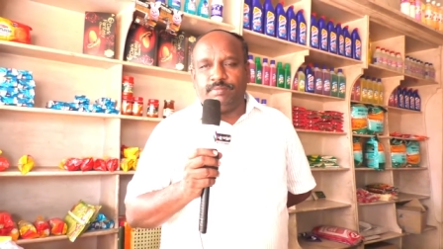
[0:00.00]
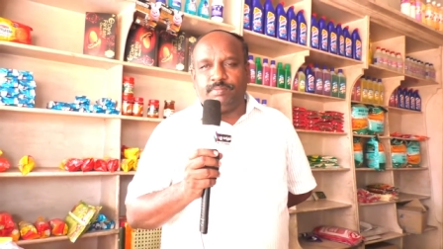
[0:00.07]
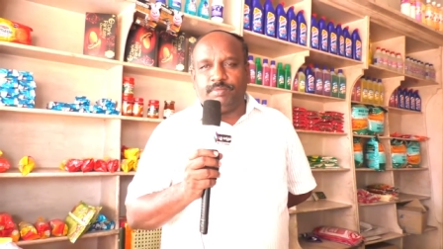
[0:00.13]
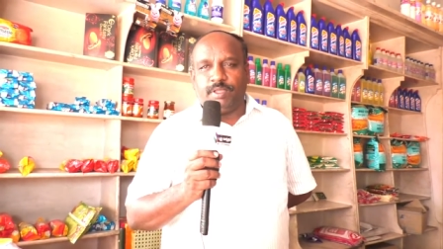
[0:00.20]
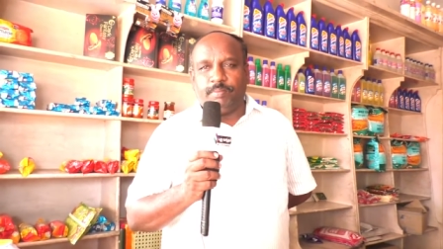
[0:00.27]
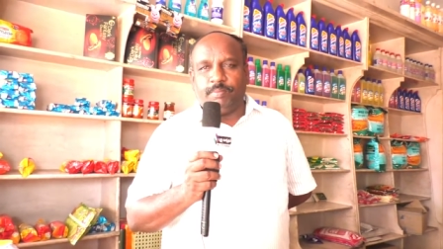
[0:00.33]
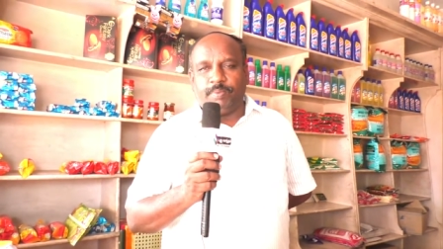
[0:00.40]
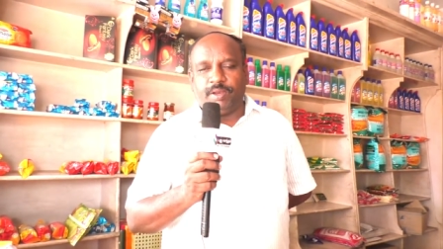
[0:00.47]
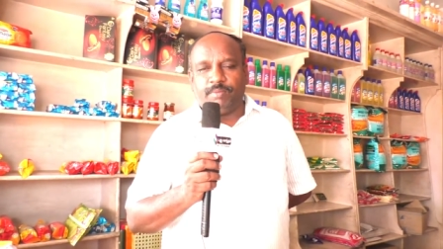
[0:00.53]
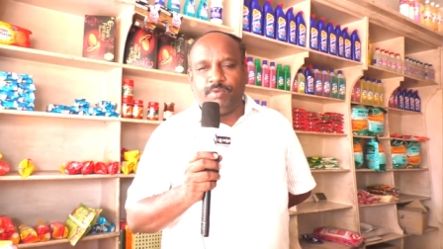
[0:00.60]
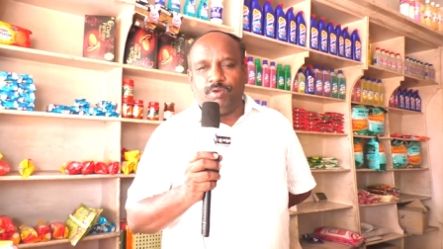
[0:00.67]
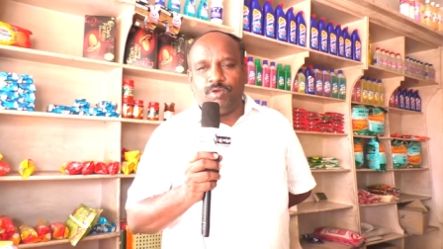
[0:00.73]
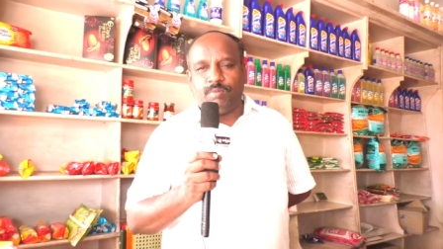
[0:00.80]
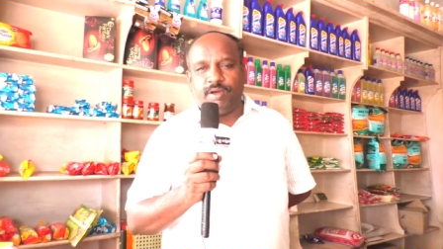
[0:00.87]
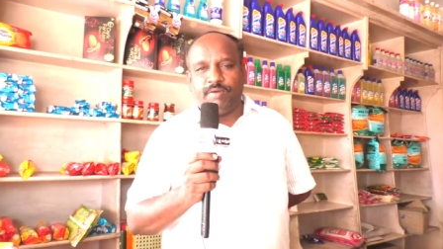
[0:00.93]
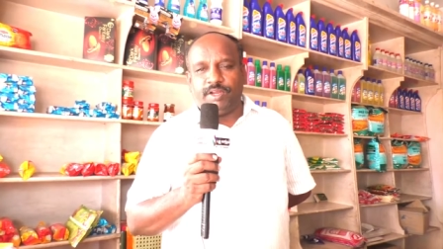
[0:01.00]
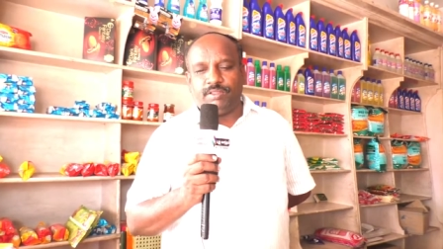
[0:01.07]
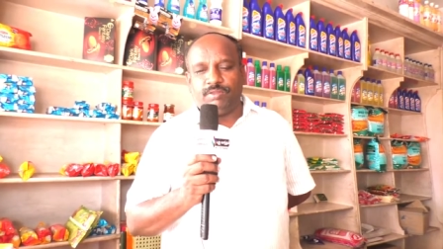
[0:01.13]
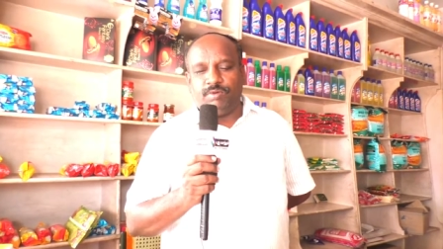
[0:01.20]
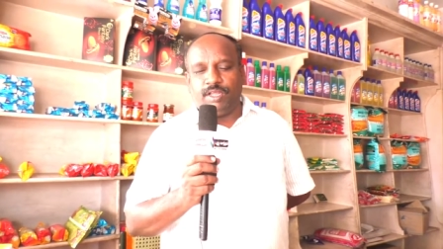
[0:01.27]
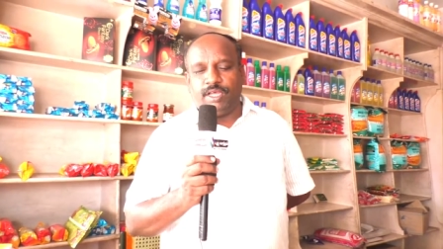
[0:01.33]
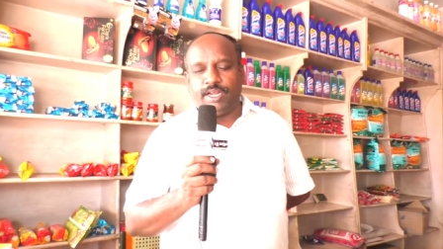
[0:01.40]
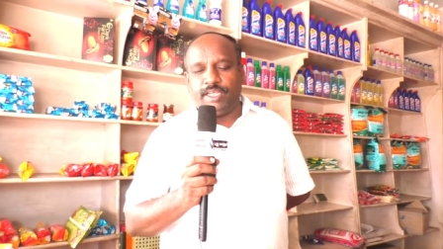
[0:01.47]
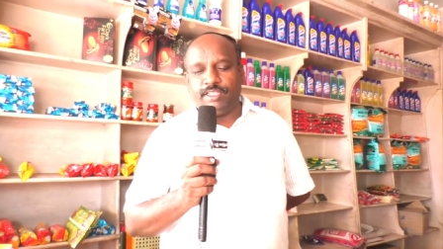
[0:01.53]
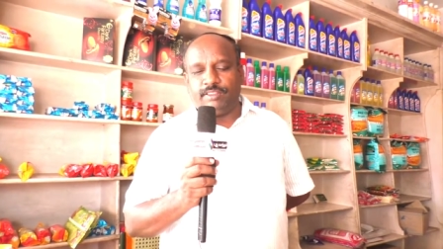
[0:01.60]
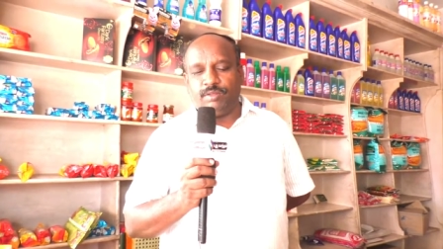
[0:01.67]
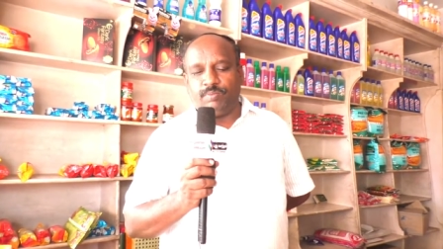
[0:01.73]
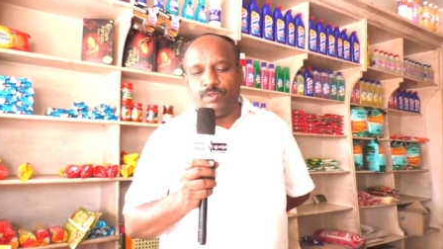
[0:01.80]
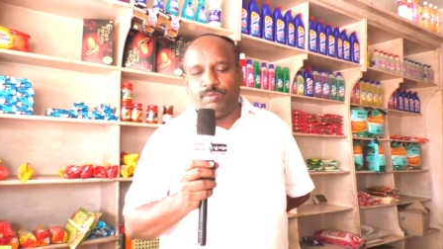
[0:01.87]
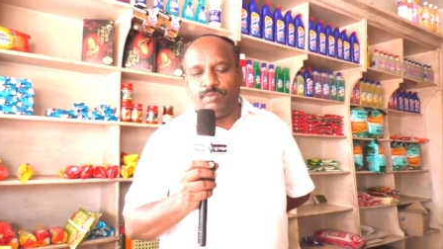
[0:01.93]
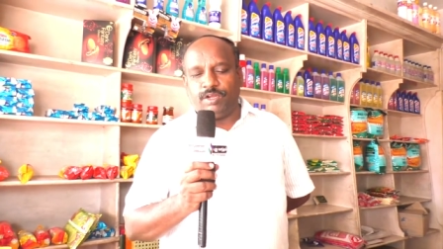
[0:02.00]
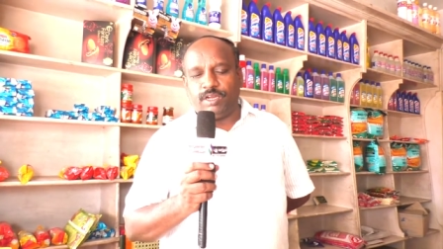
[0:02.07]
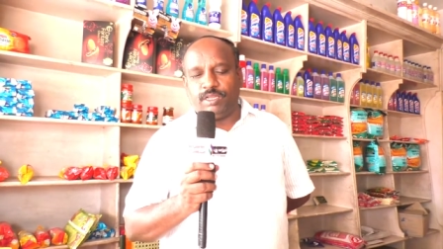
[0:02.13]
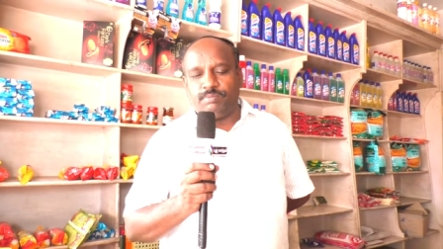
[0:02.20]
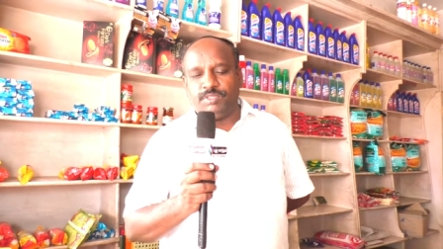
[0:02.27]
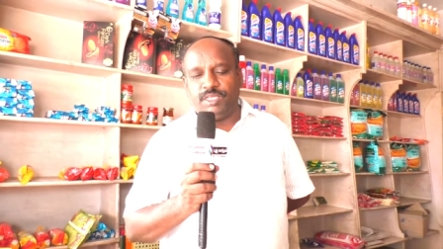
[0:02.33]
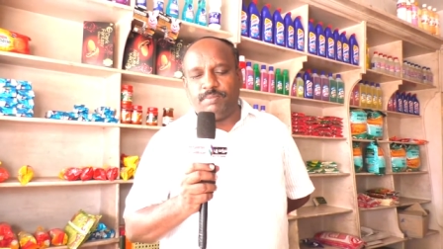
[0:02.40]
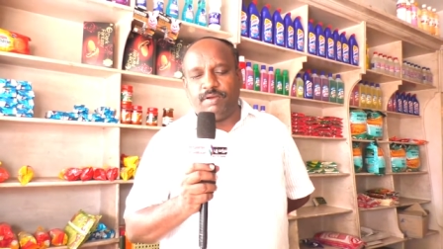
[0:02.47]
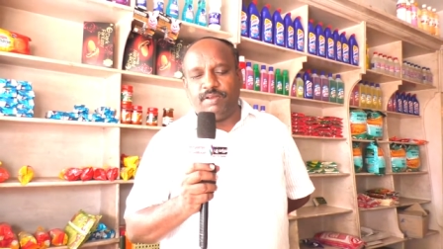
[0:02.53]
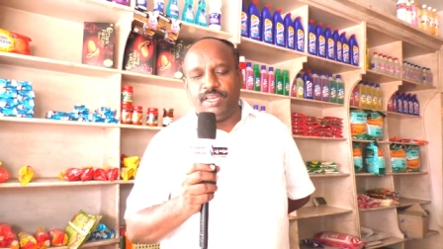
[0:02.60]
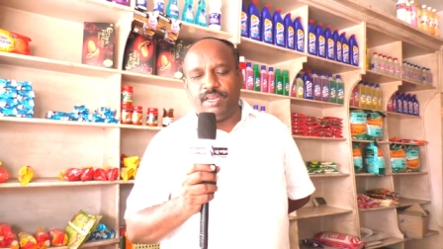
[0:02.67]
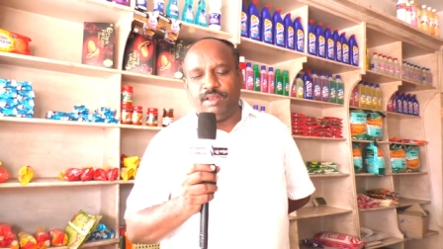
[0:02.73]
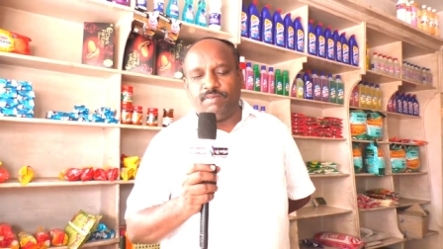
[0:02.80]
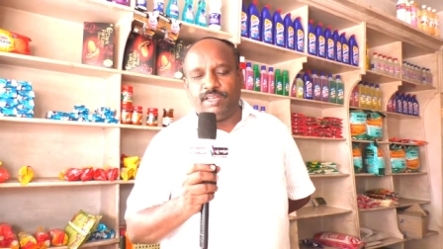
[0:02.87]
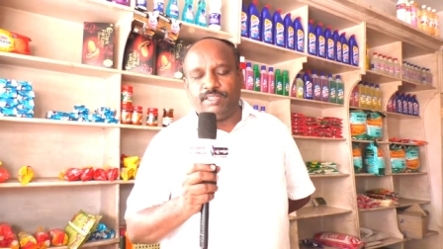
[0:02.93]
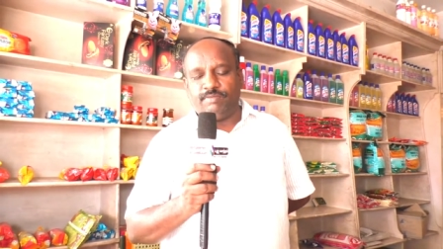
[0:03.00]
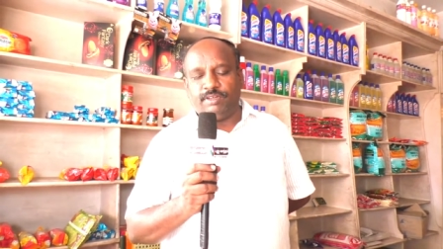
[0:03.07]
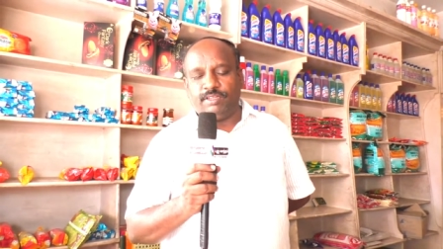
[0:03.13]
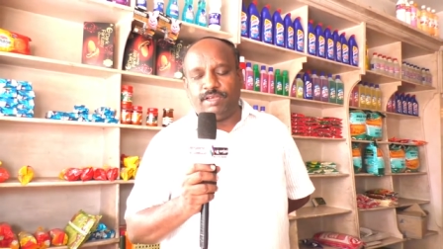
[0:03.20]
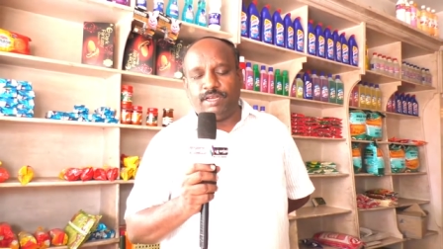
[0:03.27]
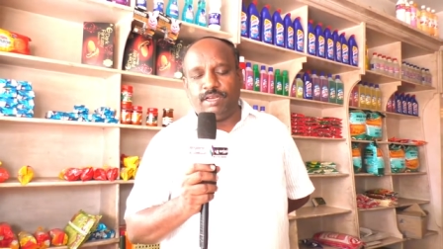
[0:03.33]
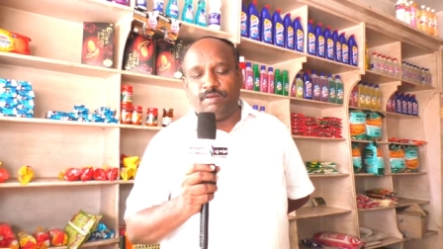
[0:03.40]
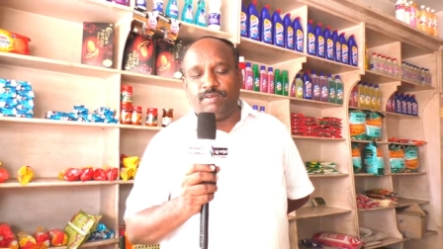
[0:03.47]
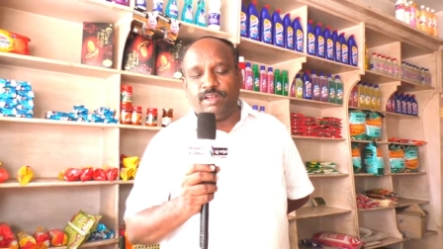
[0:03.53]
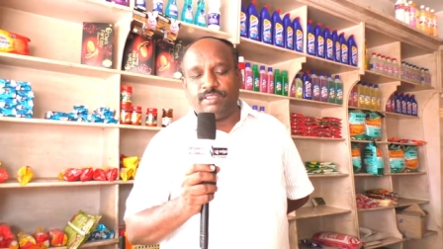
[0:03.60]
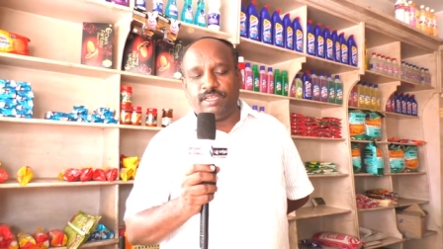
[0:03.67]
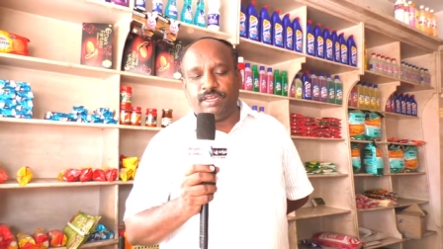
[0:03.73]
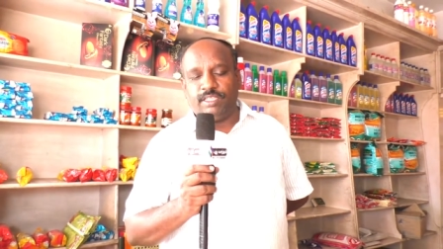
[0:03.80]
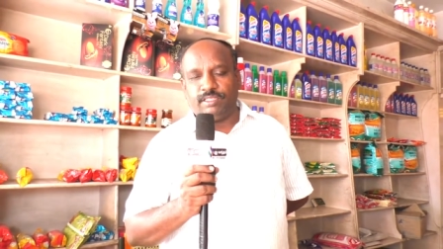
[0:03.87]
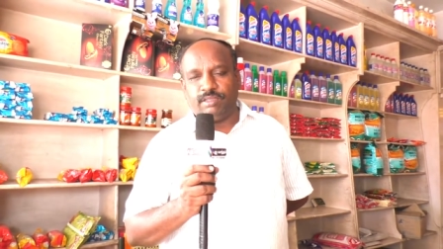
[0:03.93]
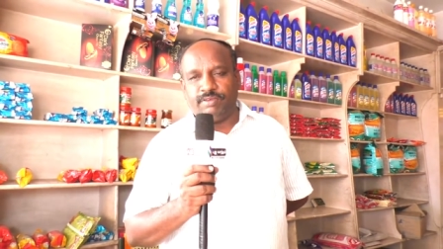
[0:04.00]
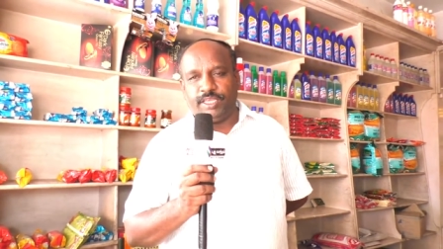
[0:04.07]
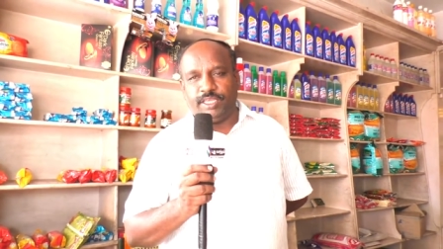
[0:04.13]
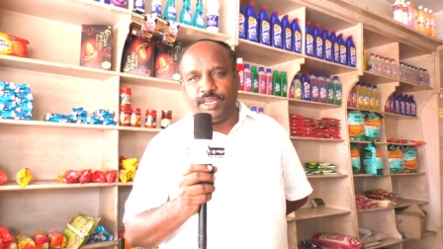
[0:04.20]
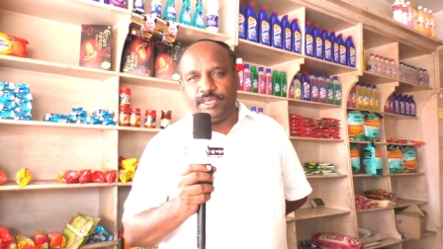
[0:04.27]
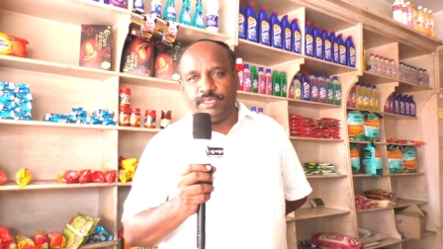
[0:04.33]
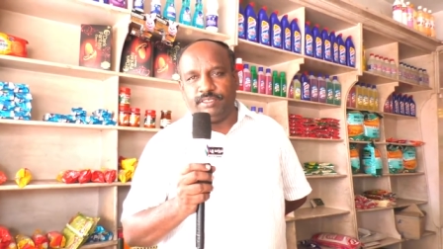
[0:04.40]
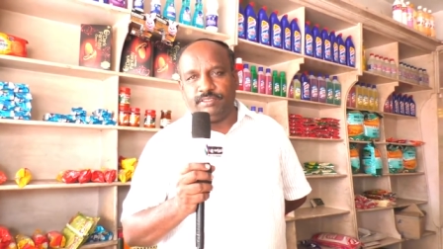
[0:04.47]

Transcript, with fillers: நம் பெரம்பலூர் மாவட்டத்தில் உள்ள அனைத்து பொதுமக்களுக்கும் தீபாவளி நல்வாழ்வு நல்வாழ்த்துக்களை தெரிவிக்கிறேன்